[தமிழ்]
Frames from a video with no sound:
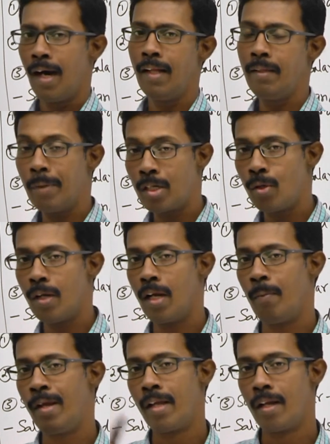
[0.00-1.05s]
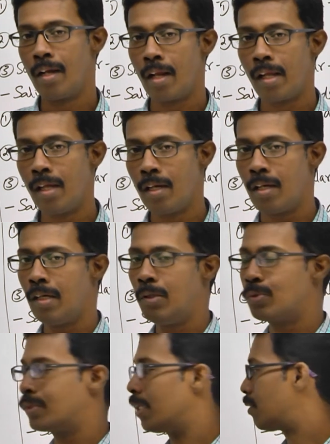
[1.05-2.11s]
அது மட்டும் இல்லாமல் இங்கே நிறைய
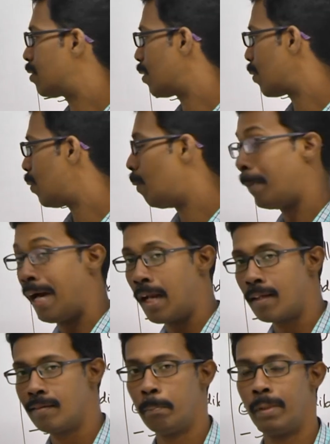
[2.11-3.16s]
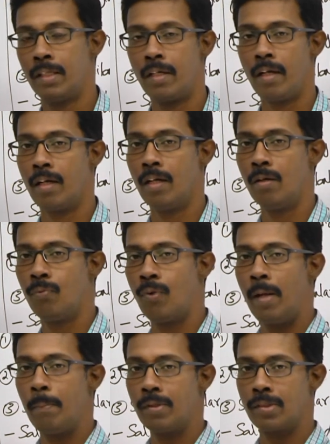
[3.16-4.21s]
நர்வ் செல்ஸ் இருக்கும் பேராசிம்பத்தட்டிக் நர்வ்
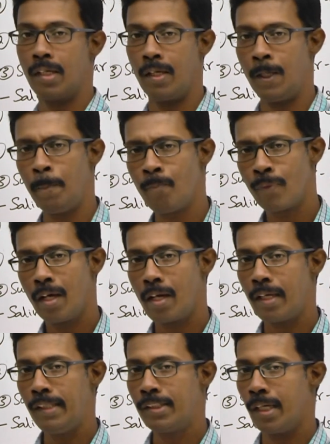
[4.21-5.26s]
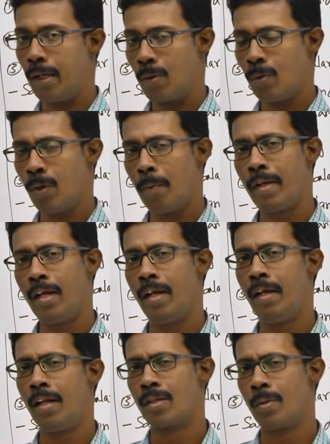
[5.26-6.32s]
ஃபைபர்ஸ் அங்கே ரீச் ஆகிருக்கும் அப்படின்னா
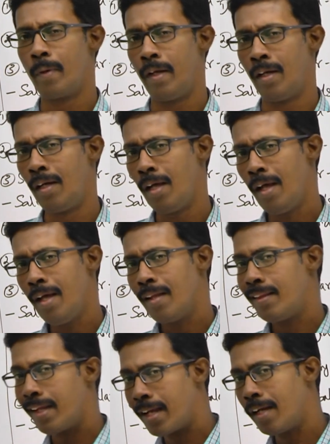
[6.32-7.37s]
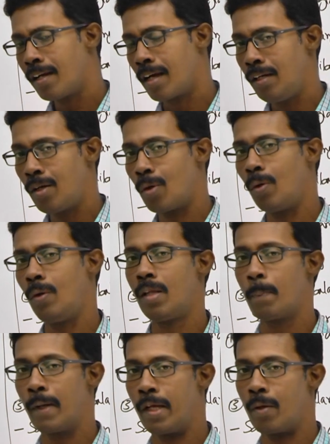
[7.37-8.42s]
என்ன அர்த்தம் அப்படின்னா தே கேன் கண்ட்ரோல்
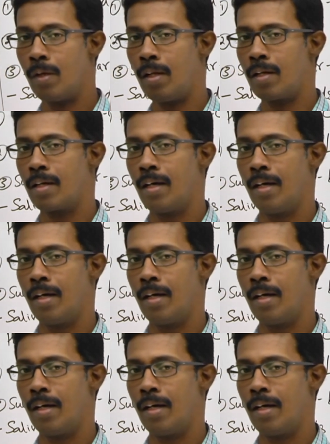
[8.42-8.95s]
த பர்டிகுலர்